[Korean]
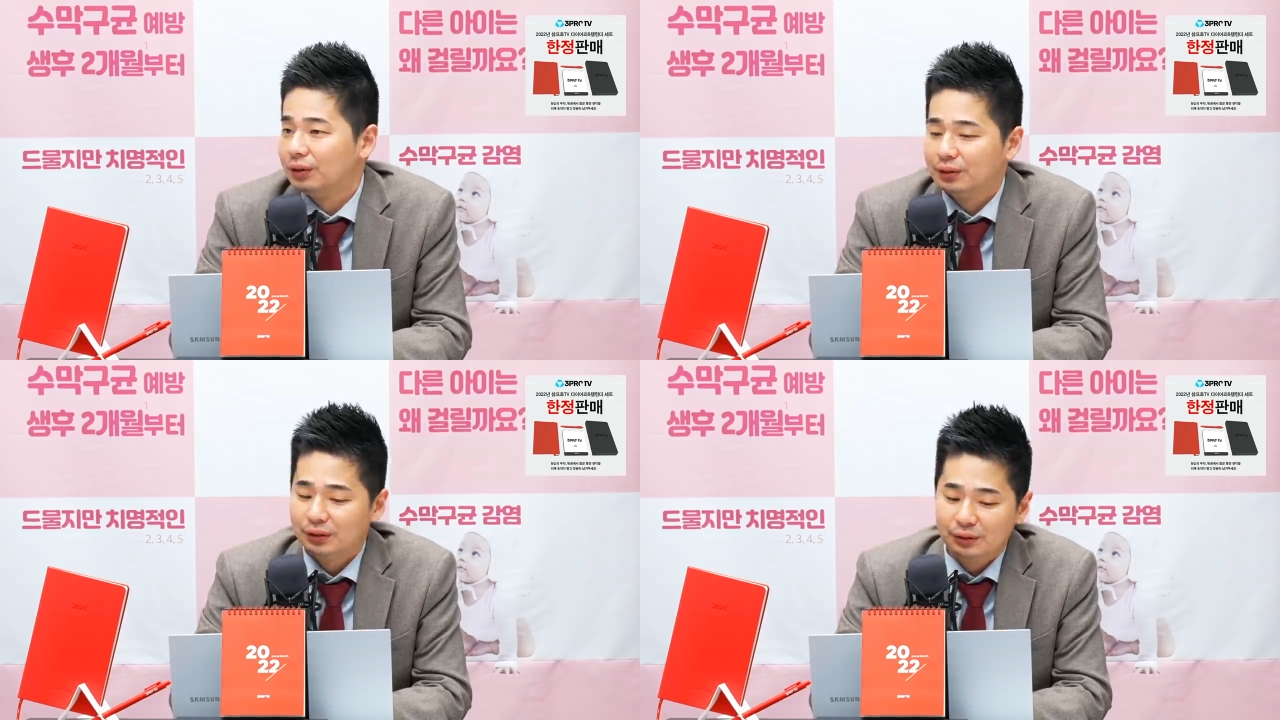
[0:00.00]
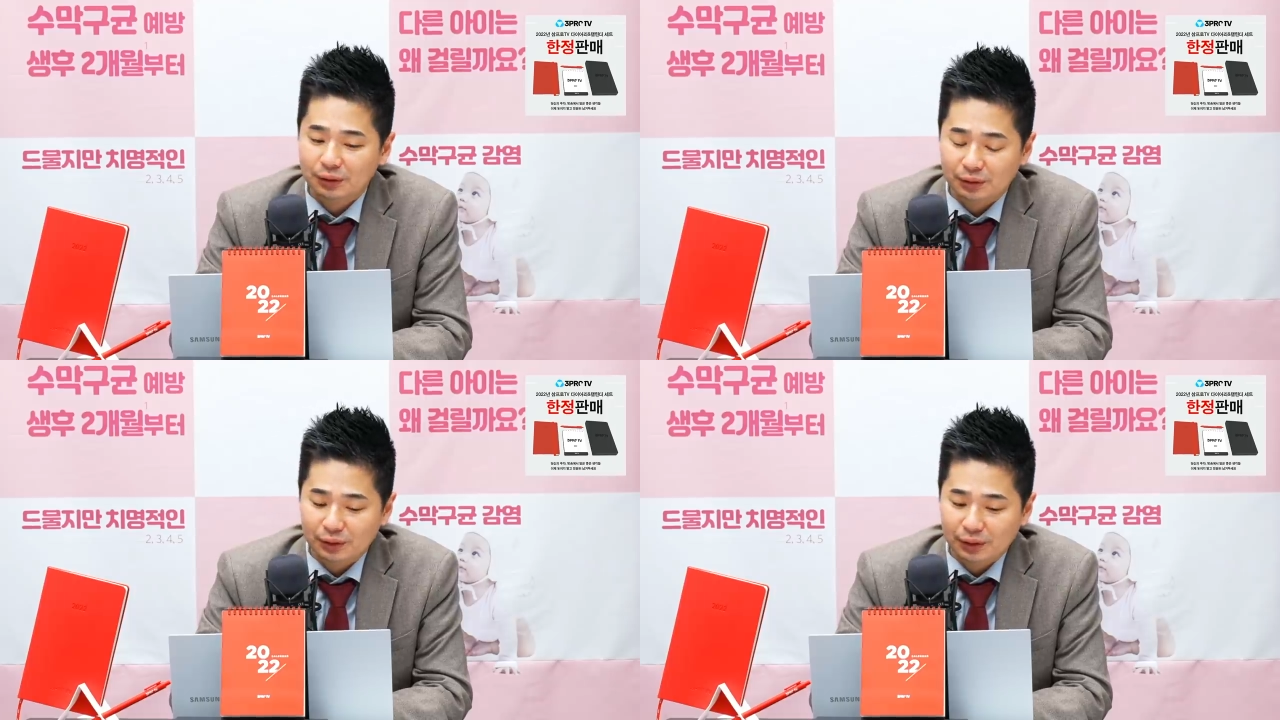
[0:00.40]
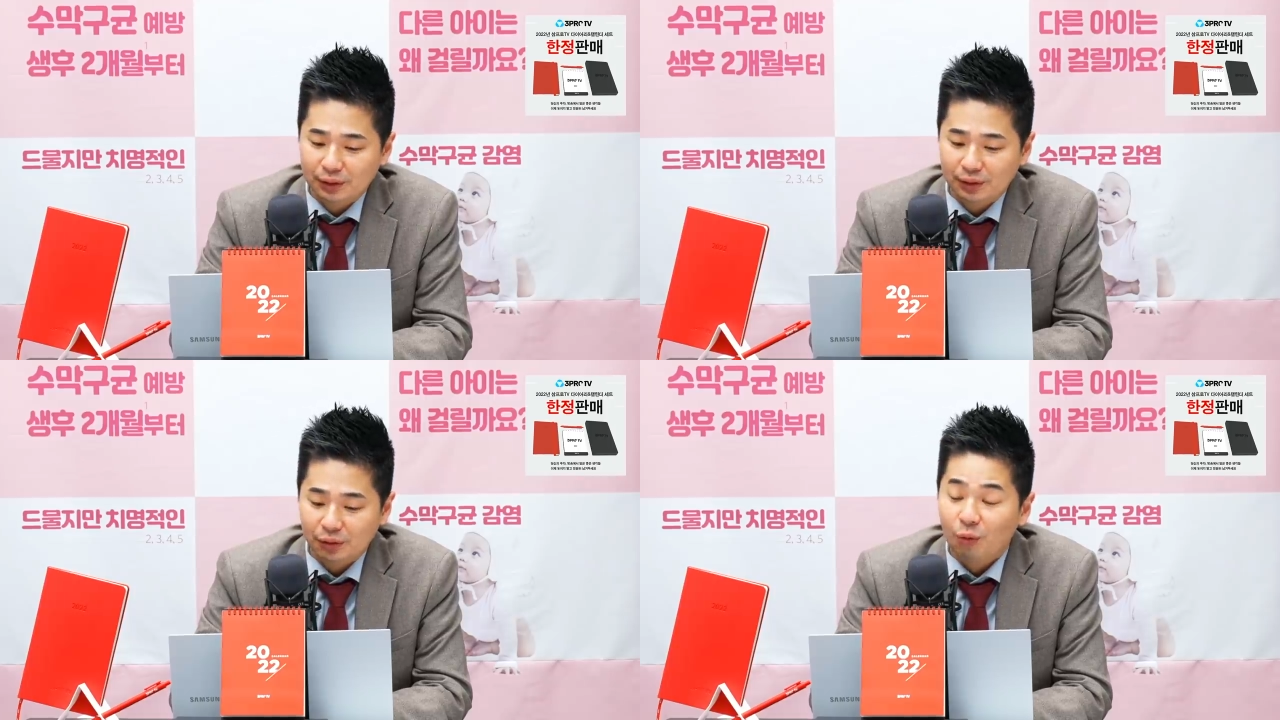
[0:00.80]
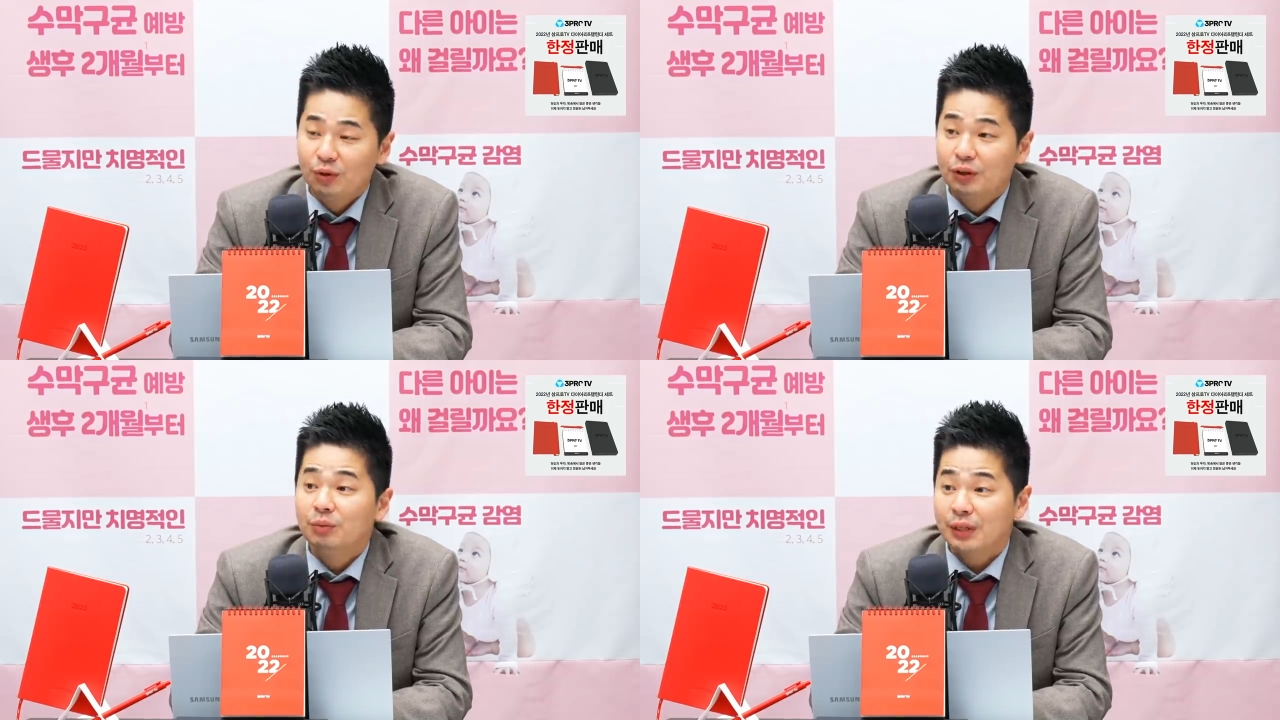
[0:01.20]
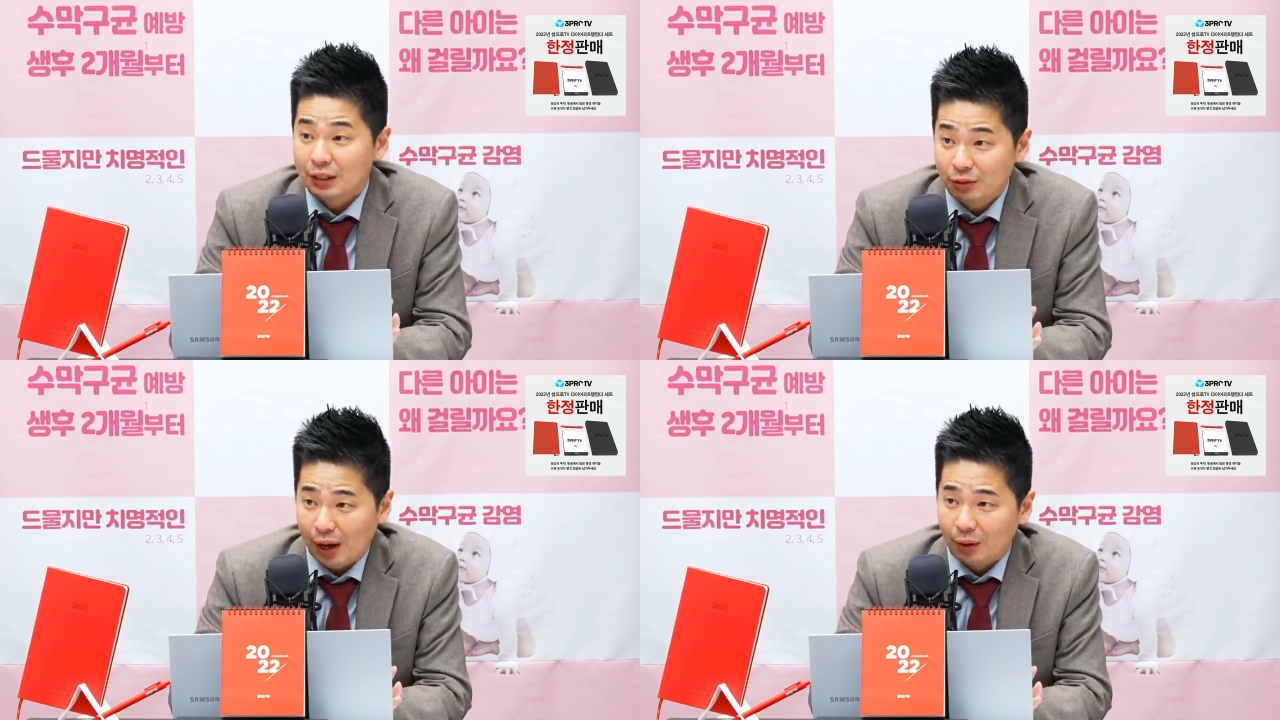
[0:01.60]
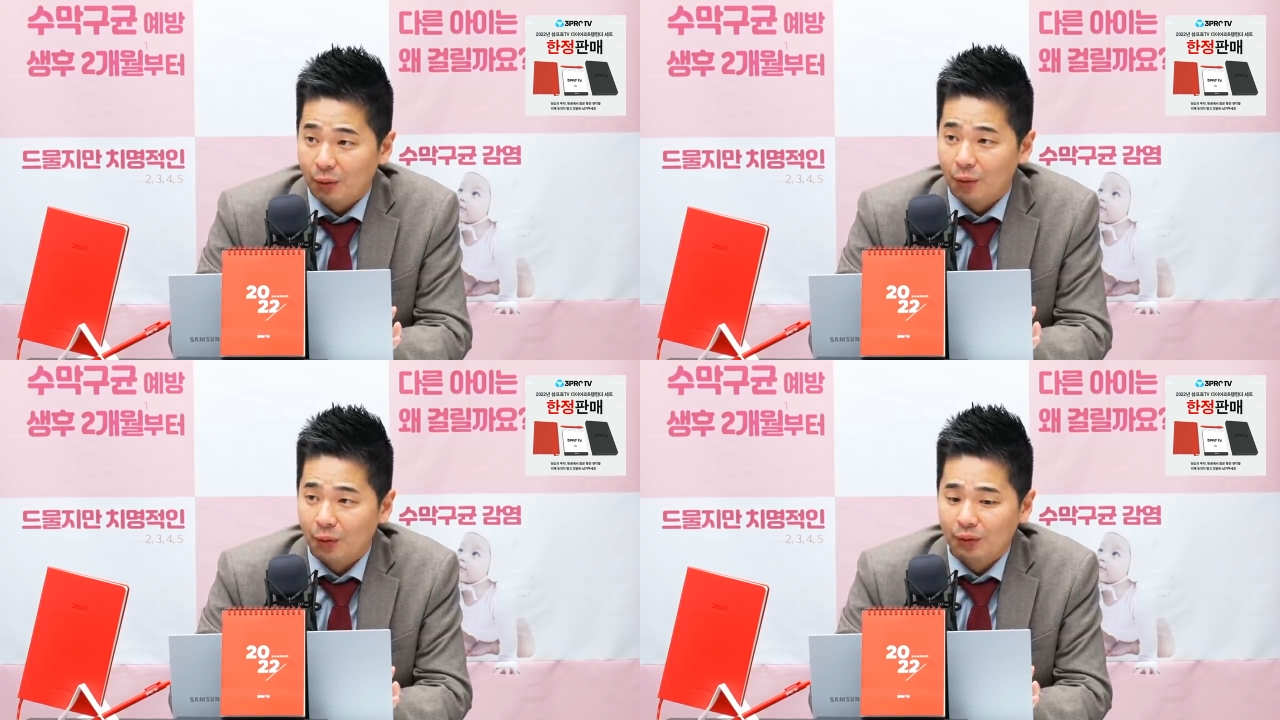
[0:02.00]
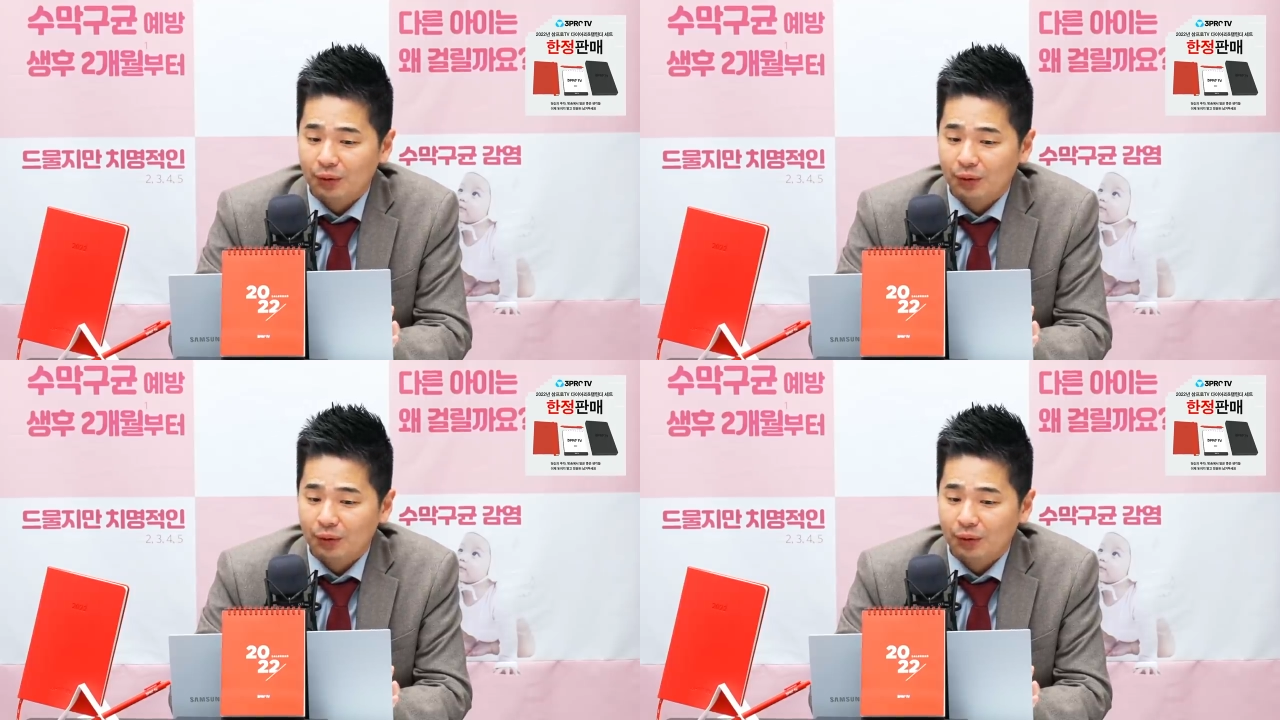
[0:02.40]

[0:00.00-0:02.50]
음. 그래서 너무 흥분하지도 않고